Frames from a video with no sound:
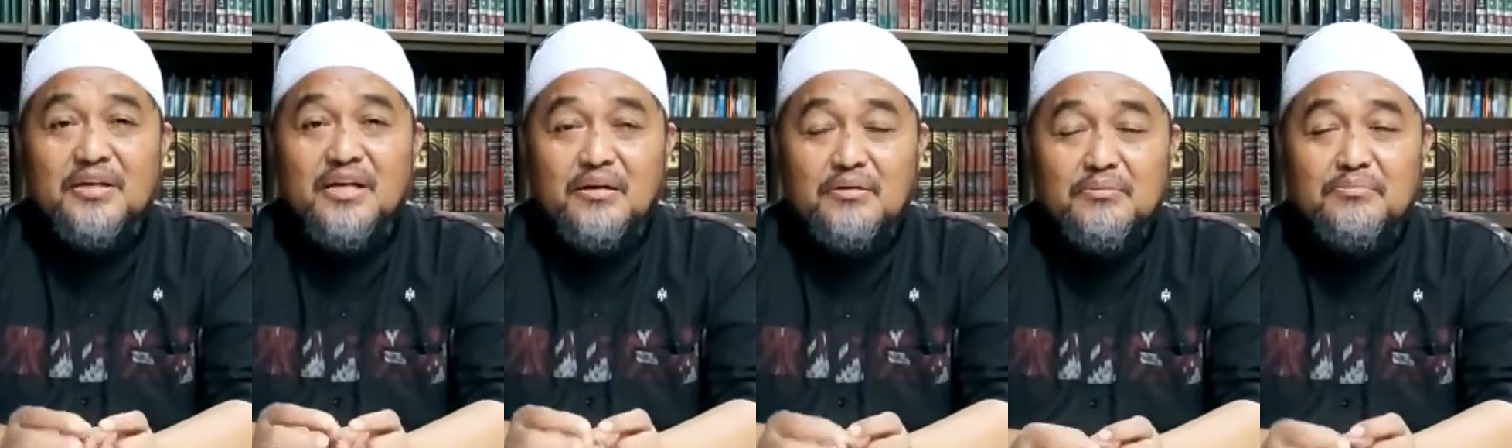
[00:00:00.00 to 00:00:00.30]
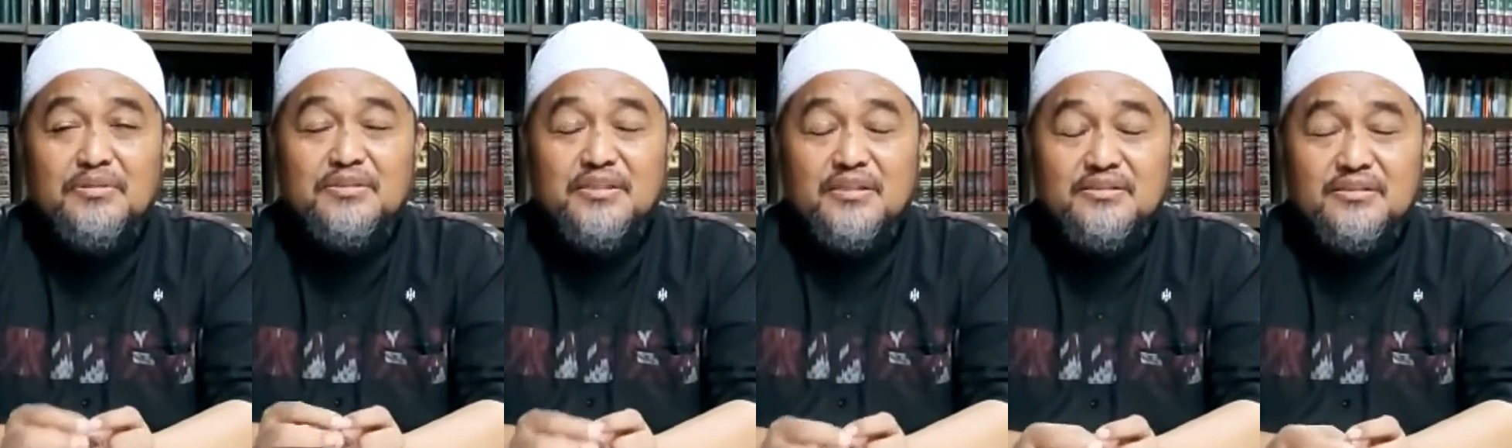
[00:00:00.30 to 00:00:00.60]
kami
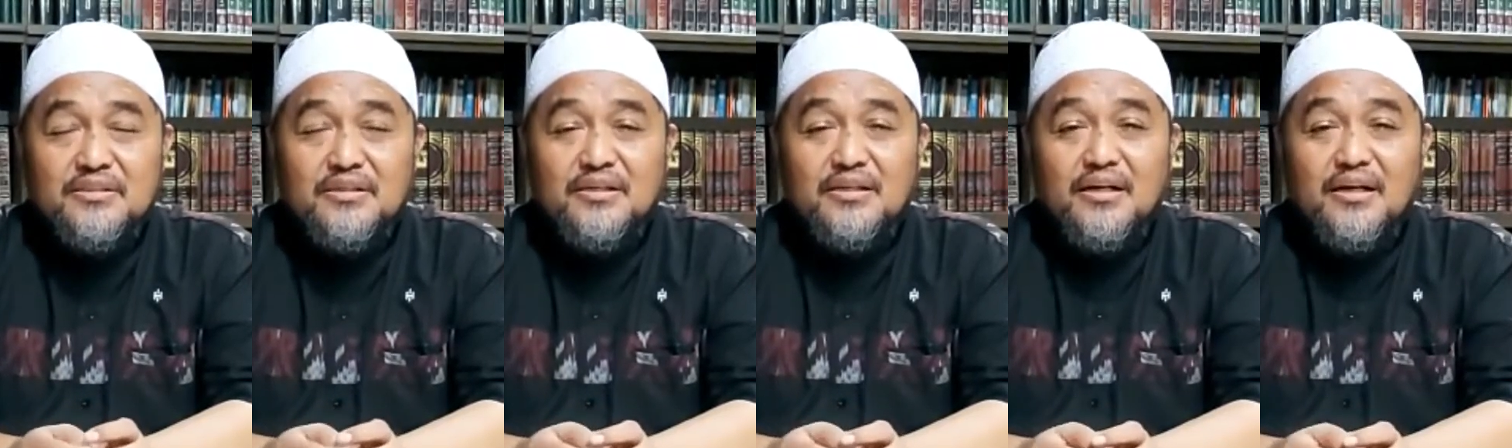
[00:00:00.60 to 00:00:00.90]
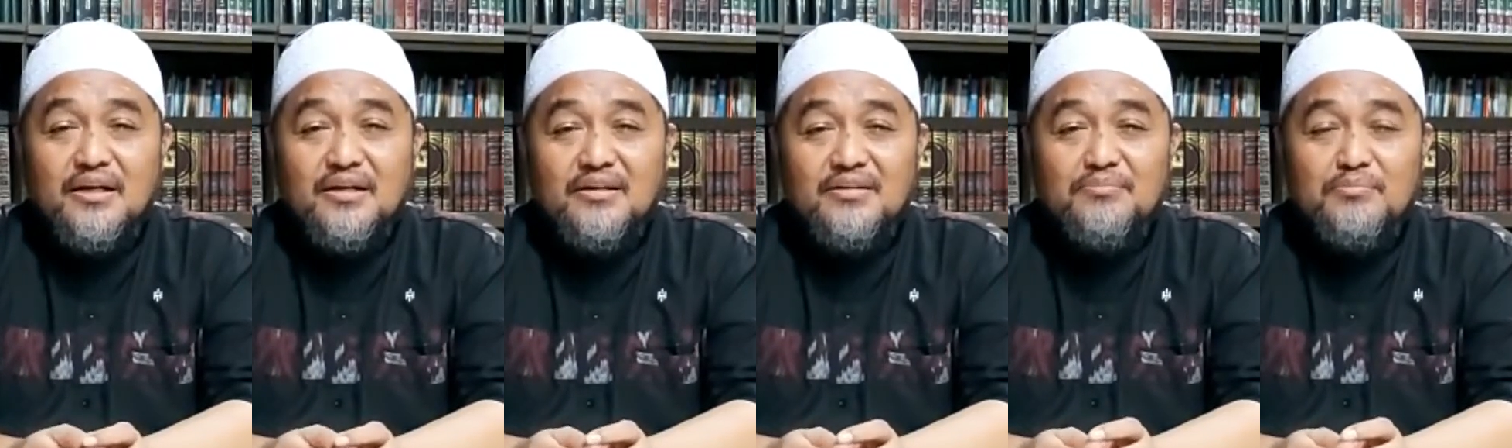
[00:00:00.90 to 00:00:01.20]
bisa
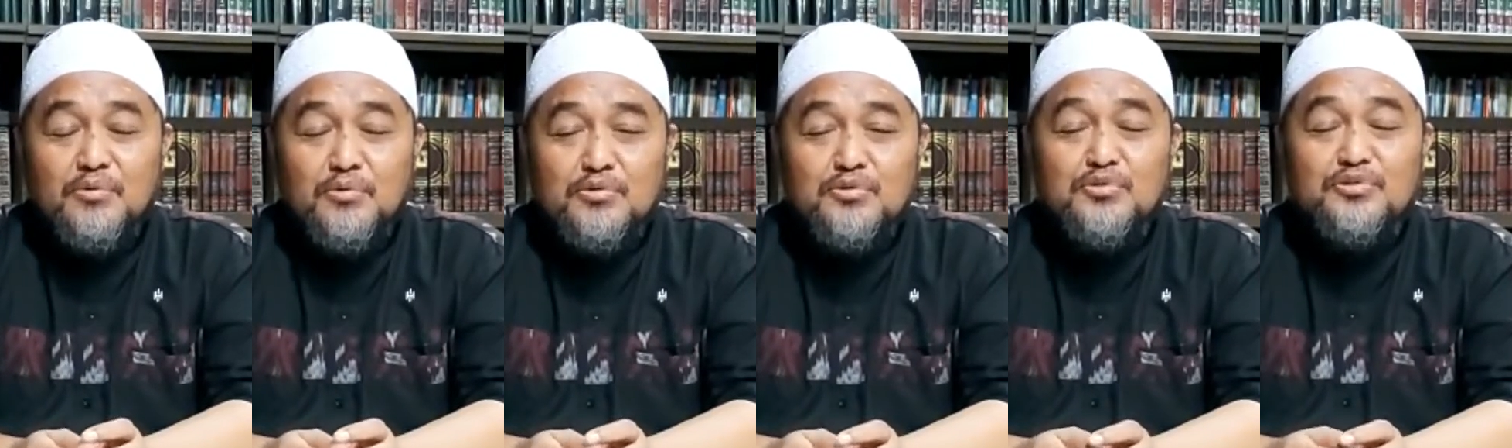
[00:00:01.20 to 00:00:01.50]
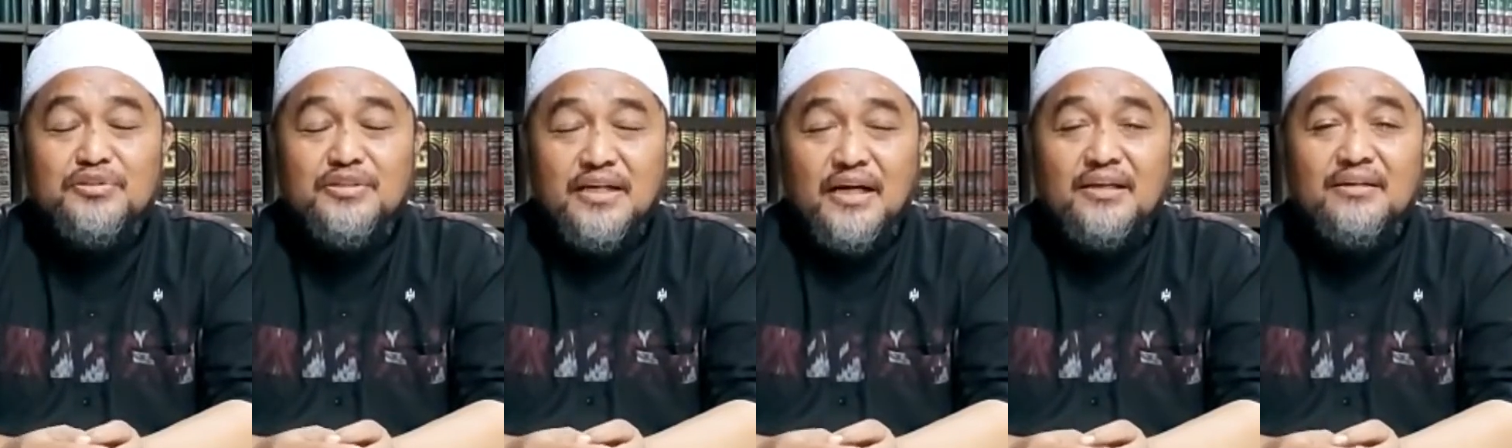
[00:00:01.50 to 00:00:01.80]
segera
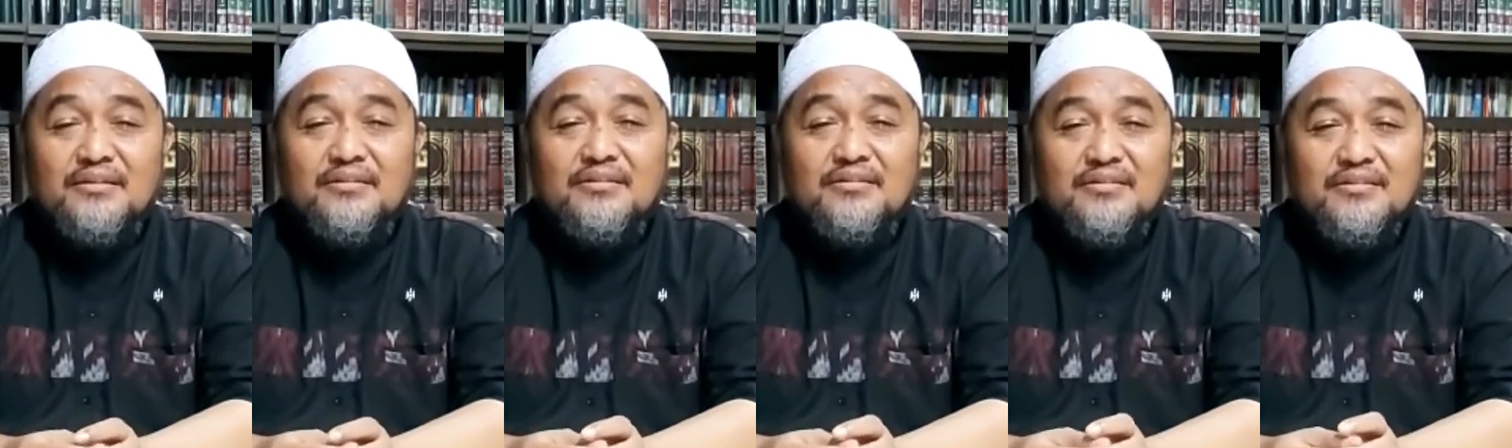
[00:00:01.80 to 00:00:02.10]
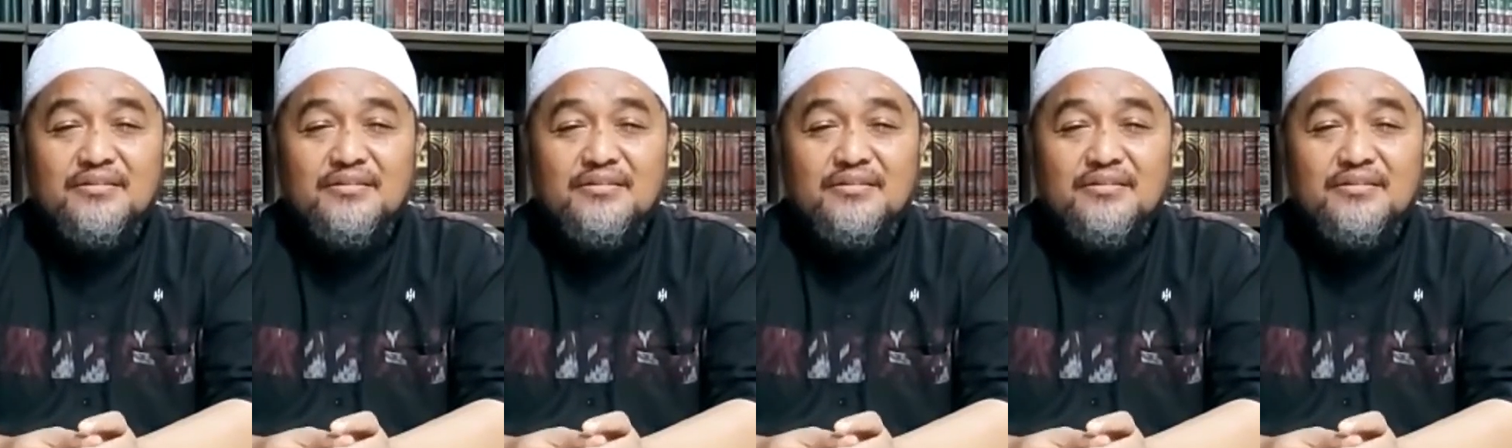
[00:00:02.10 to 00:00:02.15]
mewujudkan